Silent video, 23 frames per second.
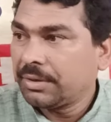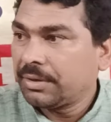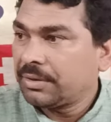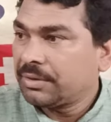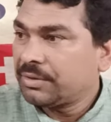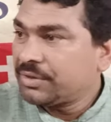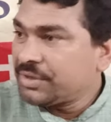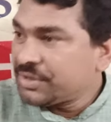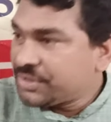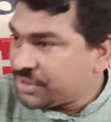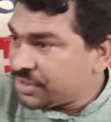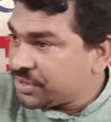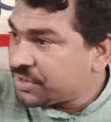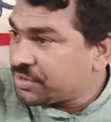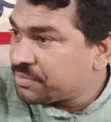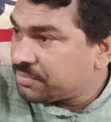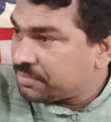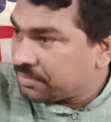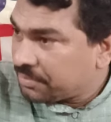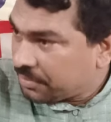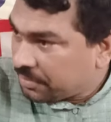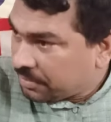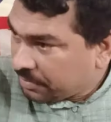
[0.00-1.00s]
दिस इज
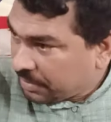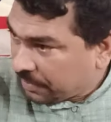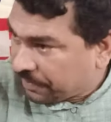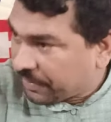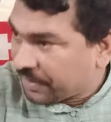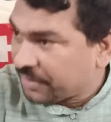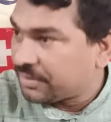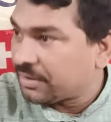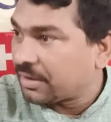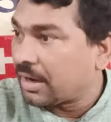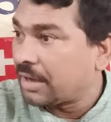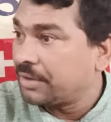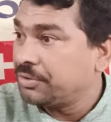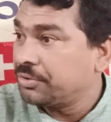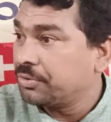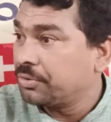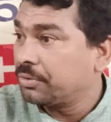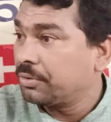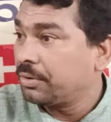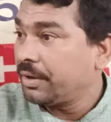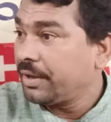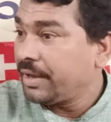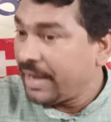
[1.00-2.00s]
विपरीत
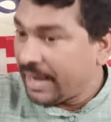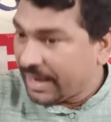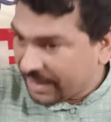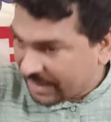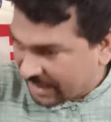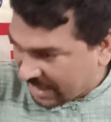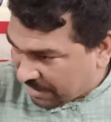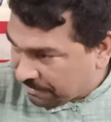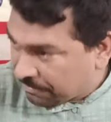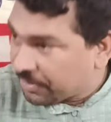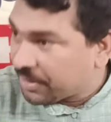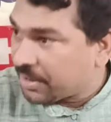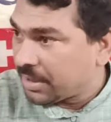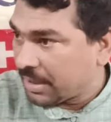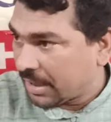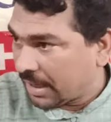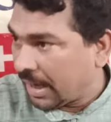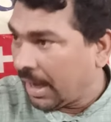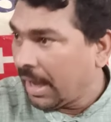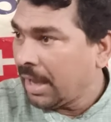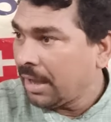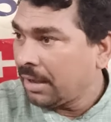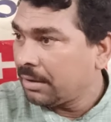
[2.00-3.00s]
राजयोग एक कैंप किया
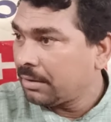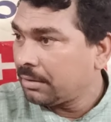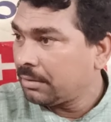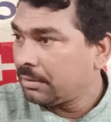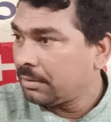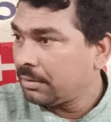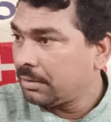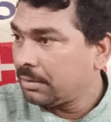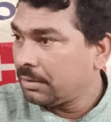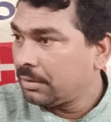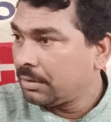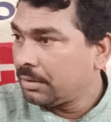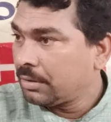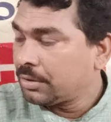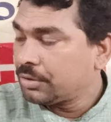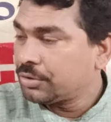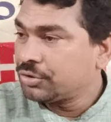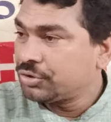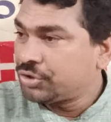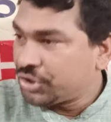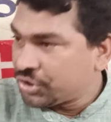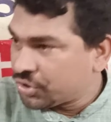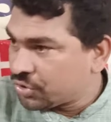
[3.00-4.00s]

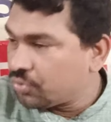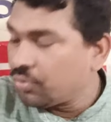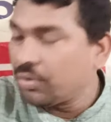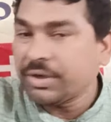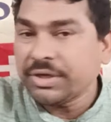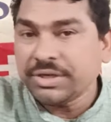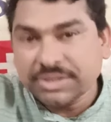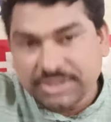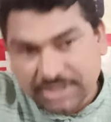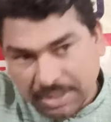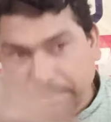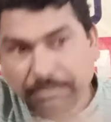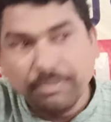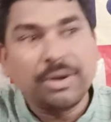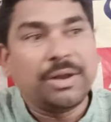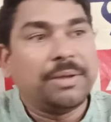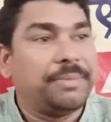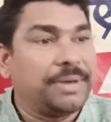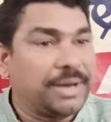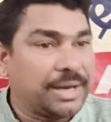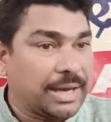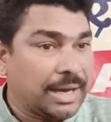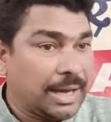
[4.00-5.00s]
जिसको कि सब बोले
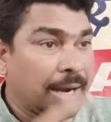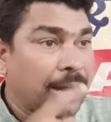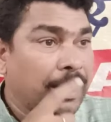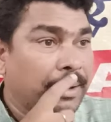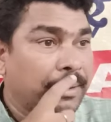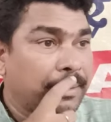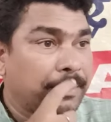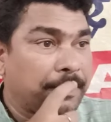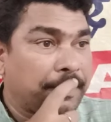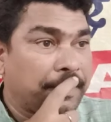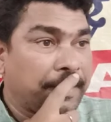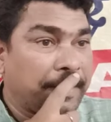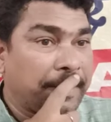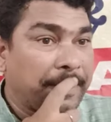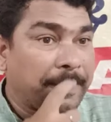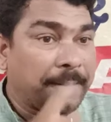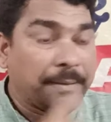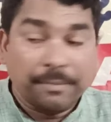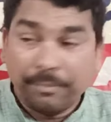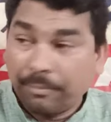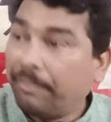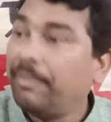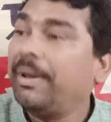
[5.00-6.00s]
बेकार
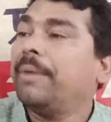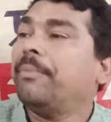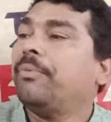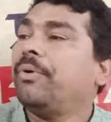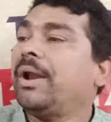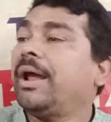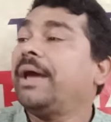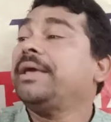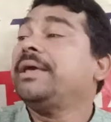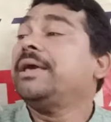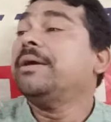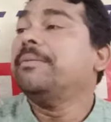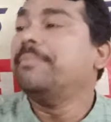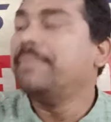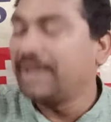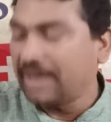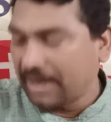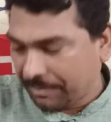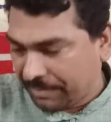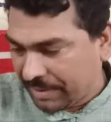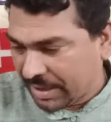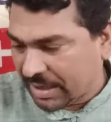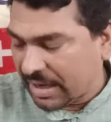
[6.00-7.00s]
मैं बोला ये
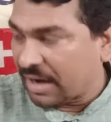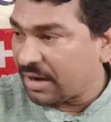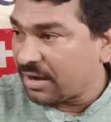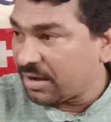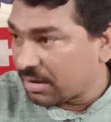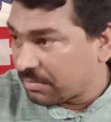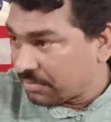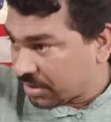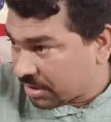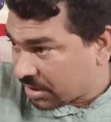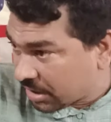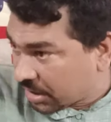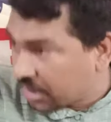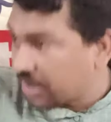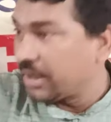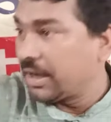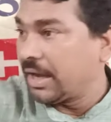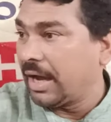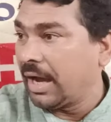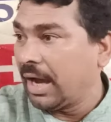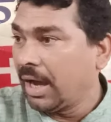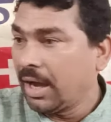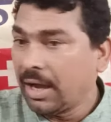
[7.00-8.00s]
मेरा बेकार कर्म कट
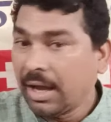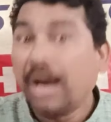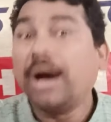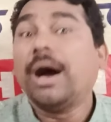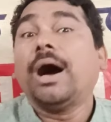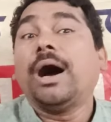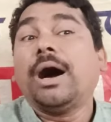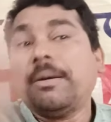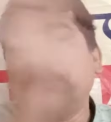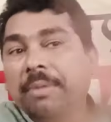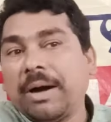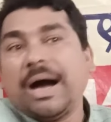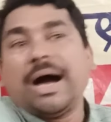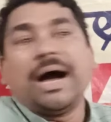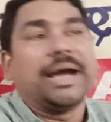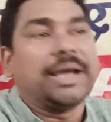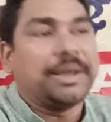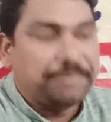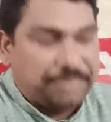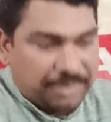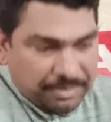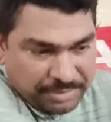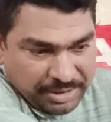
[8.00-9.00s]
गया अब
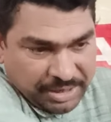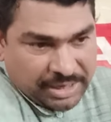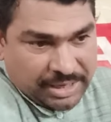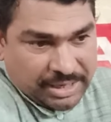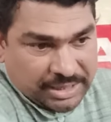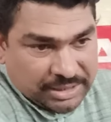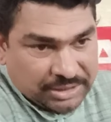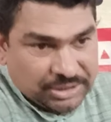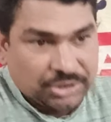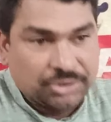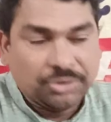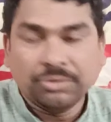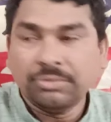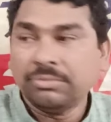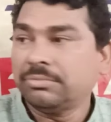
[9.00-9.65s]
आगे पेमेंट आएगा देखो